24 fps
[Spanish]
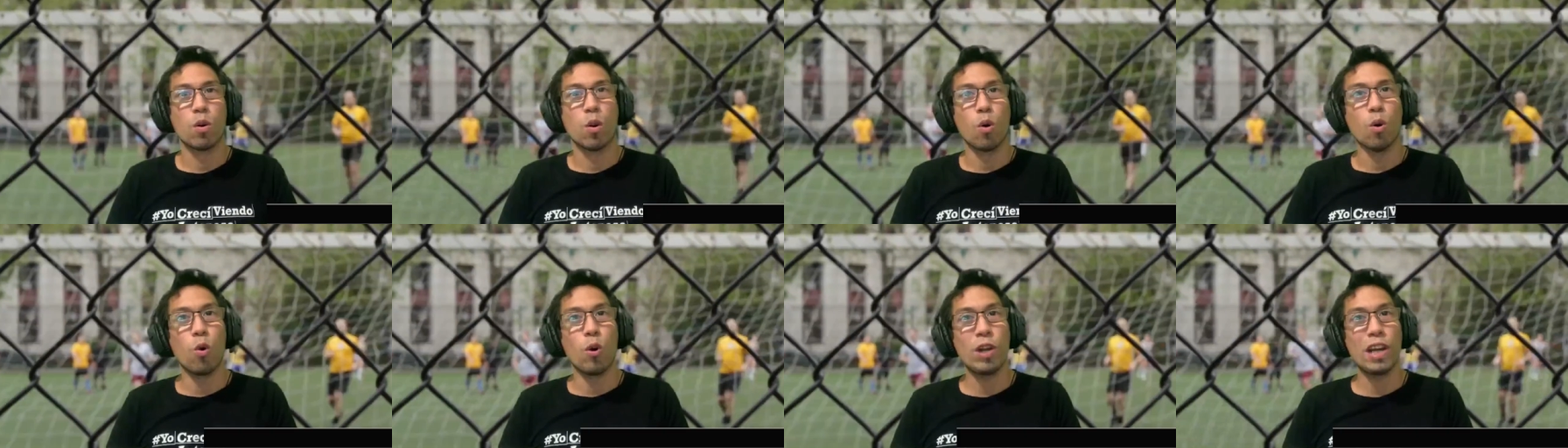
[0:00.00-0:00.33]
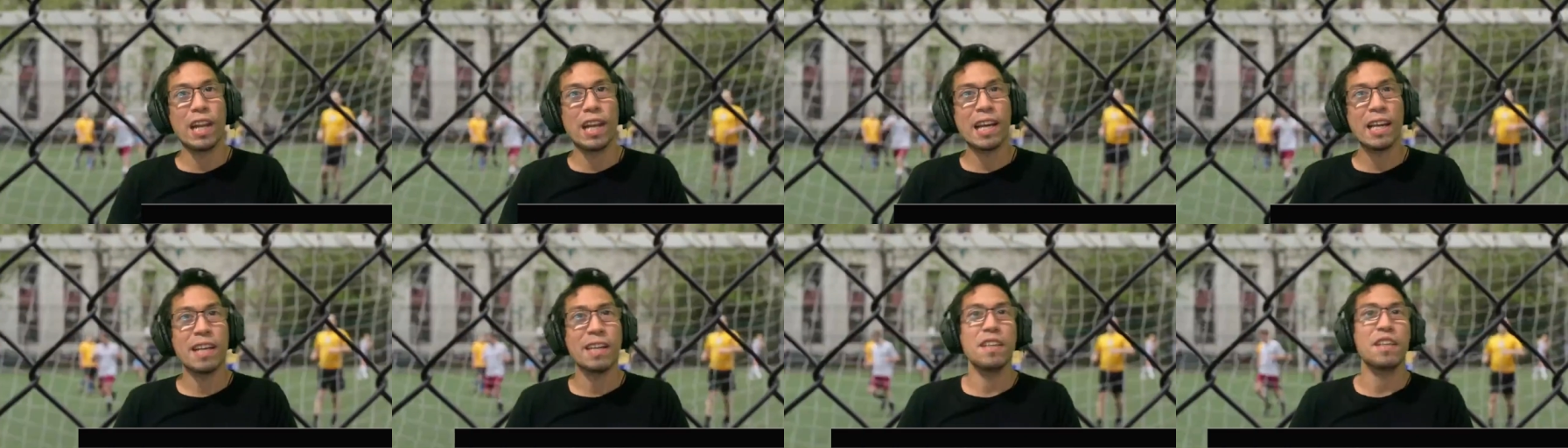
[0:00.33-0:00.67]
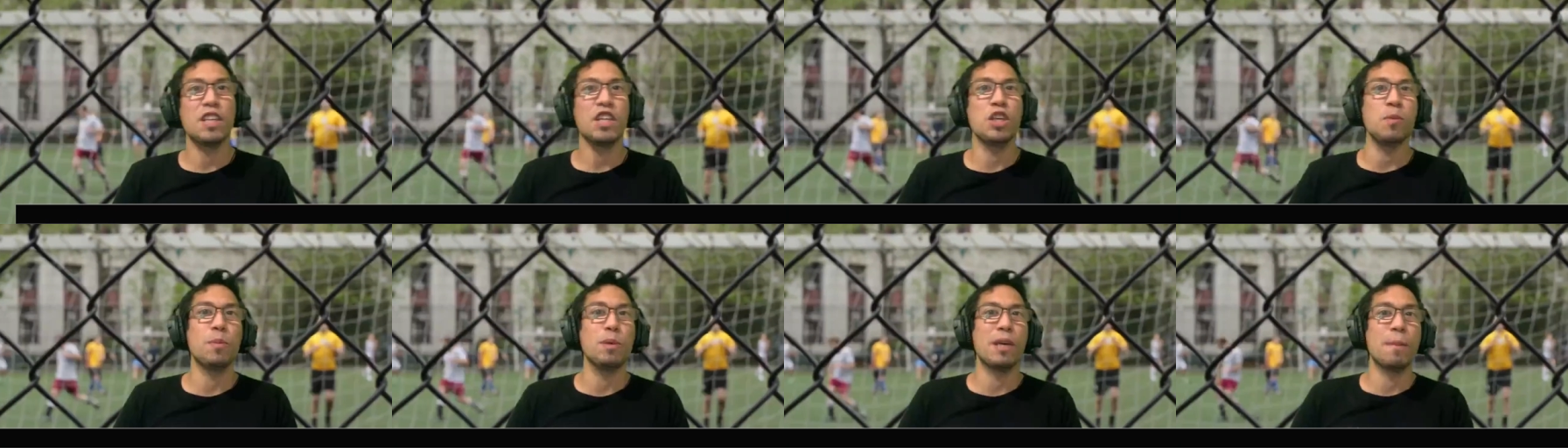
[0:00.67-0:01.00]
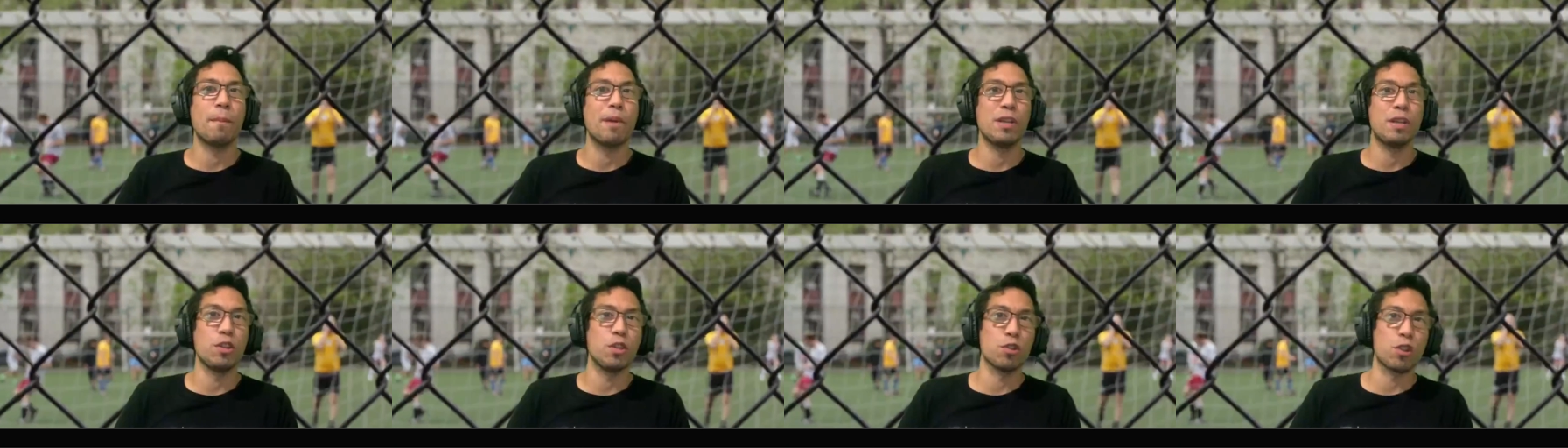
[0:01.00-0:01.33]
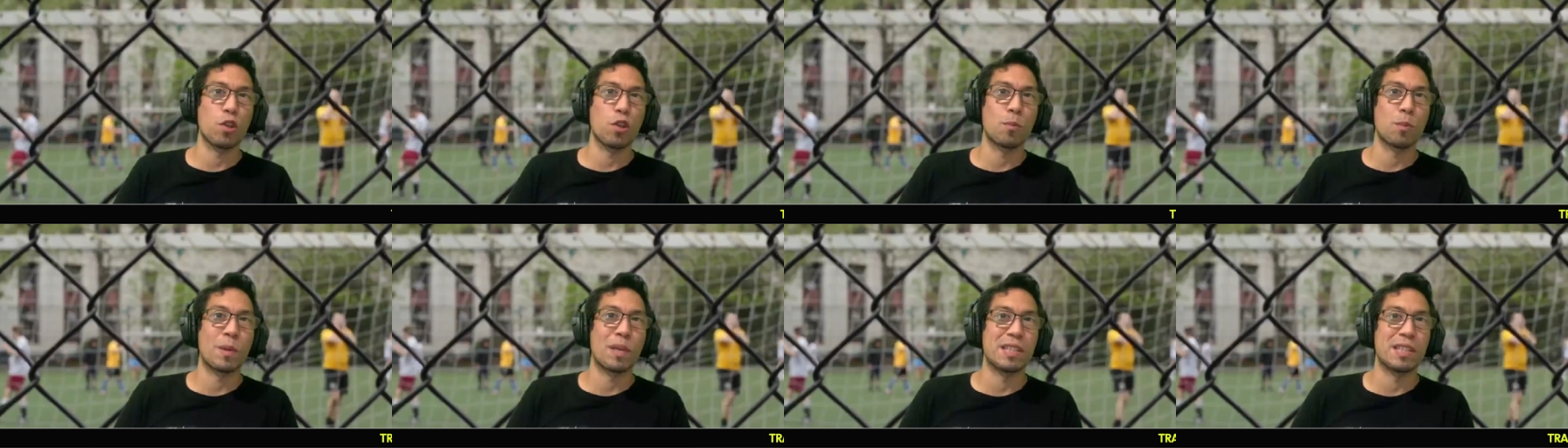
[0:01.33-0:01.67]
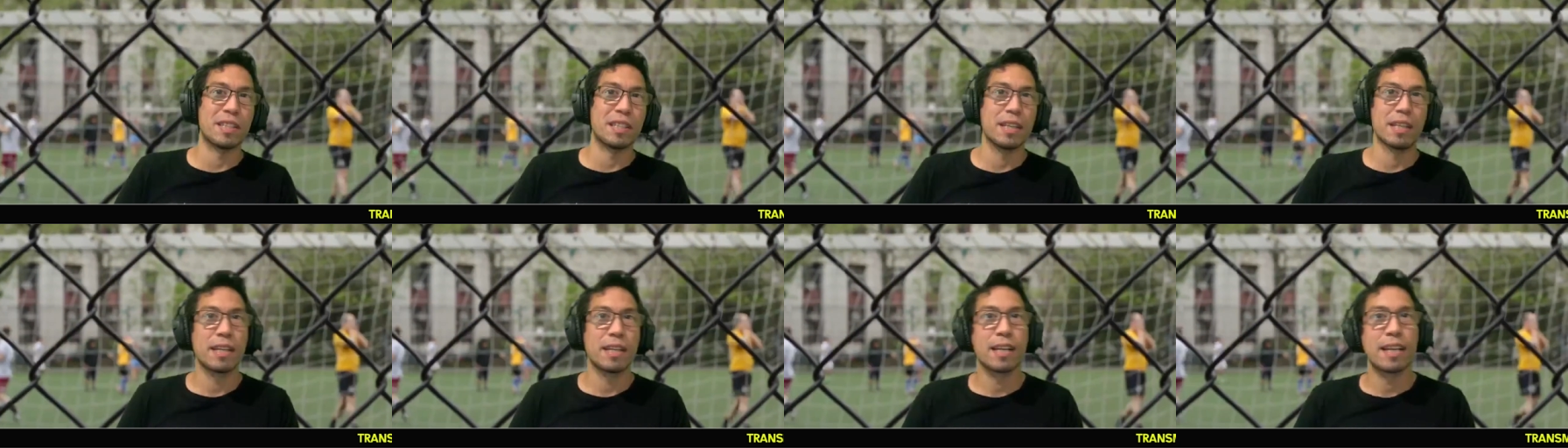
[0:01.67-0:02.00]
Hola y bienvenidos a
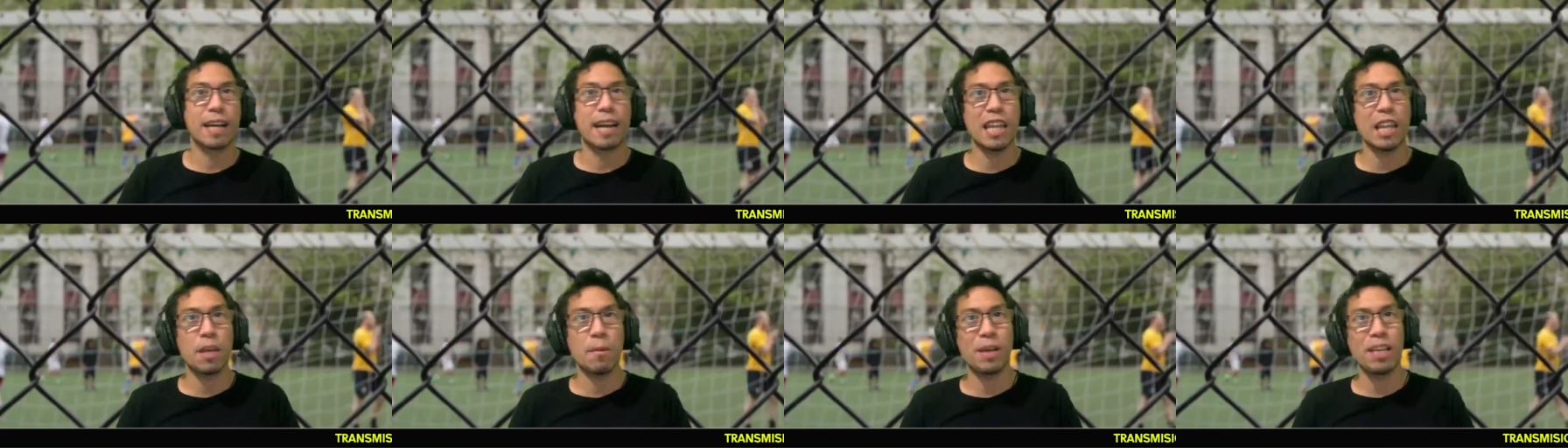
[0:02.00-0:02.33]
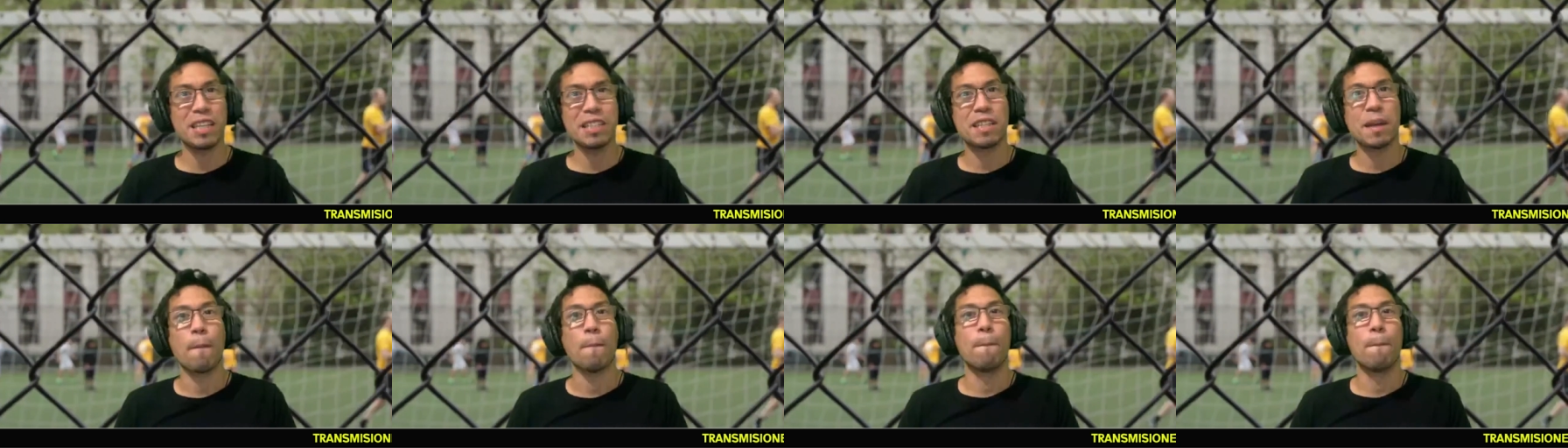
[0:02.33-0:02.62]
Pase Cada vez